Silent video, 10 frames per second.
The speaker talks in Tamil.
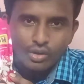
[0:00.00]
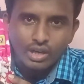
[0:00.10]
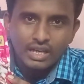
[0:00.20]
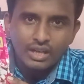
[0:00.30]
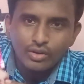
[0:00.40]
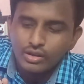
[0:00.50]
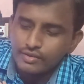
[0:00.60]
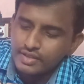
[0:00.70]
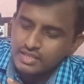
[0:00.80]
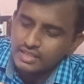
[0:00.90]
ஒராண்டா கோல்டு
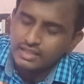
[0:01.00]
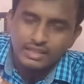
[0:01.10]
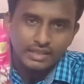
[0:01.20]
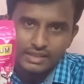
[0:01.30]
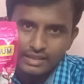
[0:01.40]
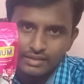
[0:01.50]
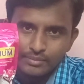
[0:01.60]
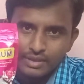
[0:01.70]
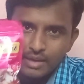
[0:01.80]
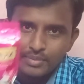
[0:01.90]
ஃபிஷ் அண்டு
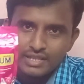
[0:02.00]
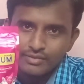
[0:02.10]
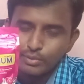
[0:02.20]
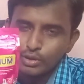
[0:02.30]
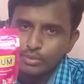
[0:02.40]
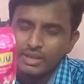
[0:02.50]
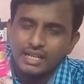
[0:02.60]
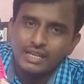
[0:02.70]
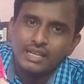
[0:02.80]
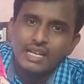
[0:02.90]
கப்பீஸ்
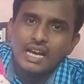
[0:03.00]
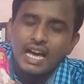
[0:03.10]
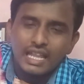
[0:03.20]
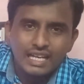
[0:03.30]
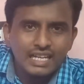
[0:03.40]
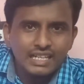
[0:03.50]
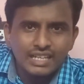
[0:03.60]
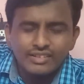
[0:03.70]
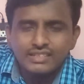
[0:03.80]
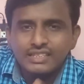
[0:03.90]
போட்டிருப்பாங்க அதுக்காக
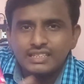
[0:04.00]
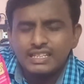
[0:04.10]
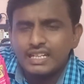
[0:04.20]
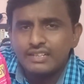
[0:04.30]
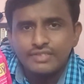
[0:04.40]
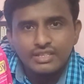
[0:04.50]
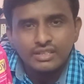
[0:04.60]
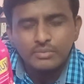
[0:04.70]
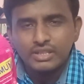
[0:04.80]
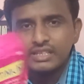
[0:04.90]
நீங்கள் வந்துட்டு இந்த ரெண்டு
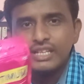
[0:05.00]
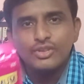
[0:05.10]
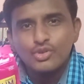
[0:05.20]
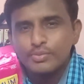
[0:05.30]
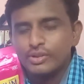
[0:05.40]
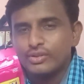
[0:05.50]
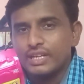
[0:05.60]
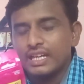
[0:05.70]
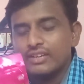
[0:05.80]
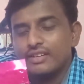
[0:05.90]
ஃபிஷ்ஷுக்கு மட்டும்தான் இது யூஸ்
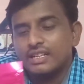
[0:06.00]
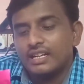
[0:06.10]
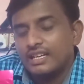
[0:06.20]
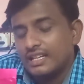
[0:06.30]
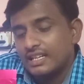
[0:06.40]
பண்ணணும்னு நினைக்க வேண்டாம்